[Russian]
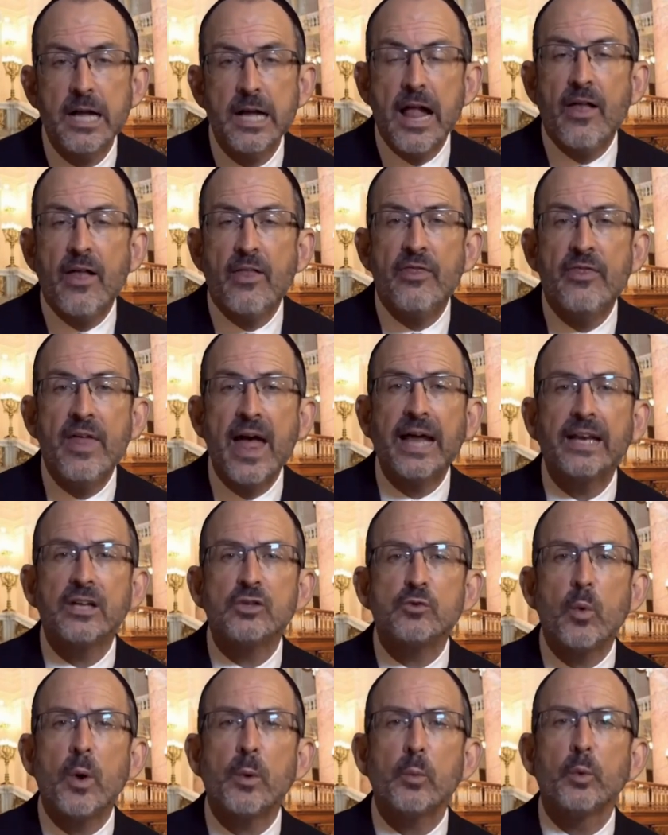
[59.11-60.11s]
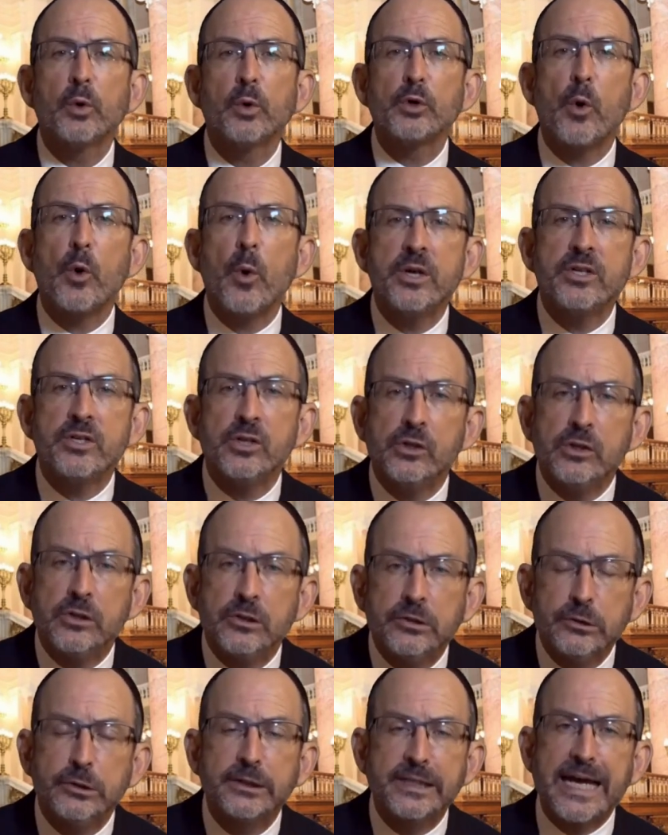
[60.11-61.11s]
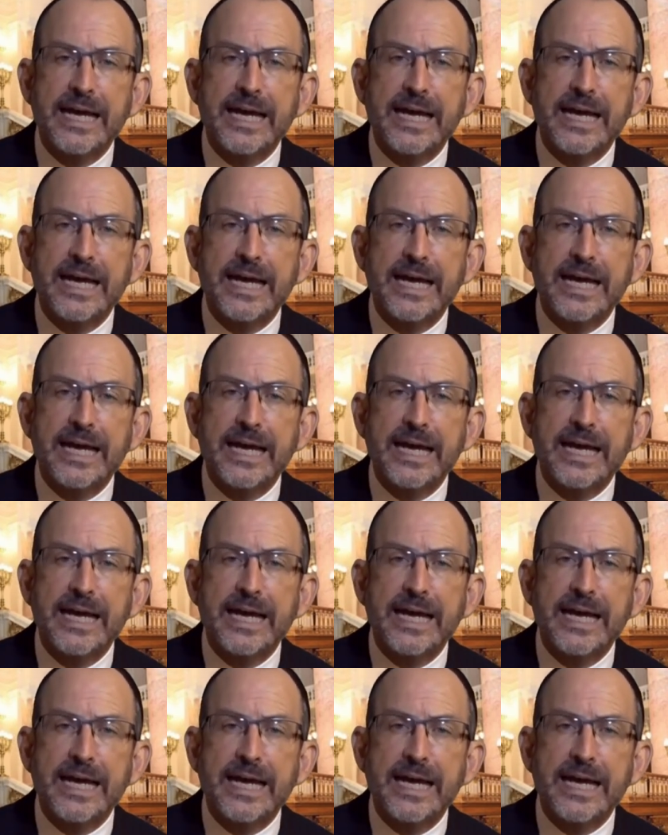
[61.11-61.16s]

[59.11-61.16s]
Сегодня мы будем рассматривать